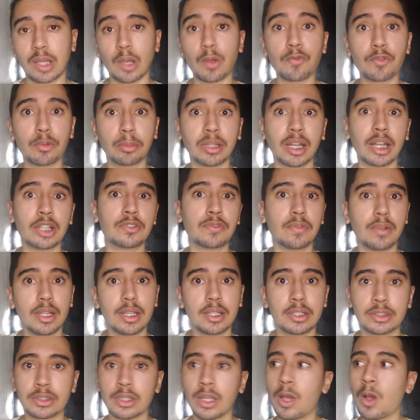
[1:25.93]
sai um filme na
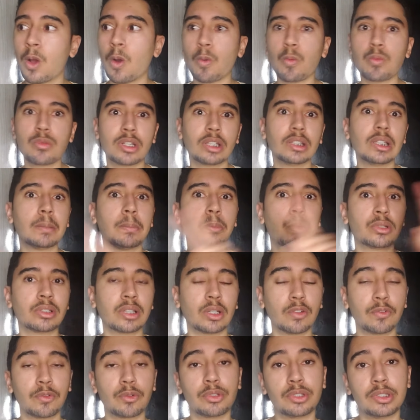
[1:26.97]
Netflix, um dia depois
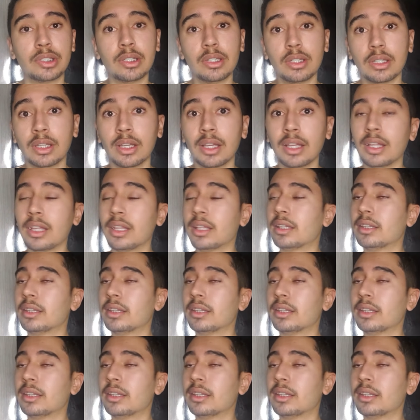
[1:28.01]
cai no FreeCine,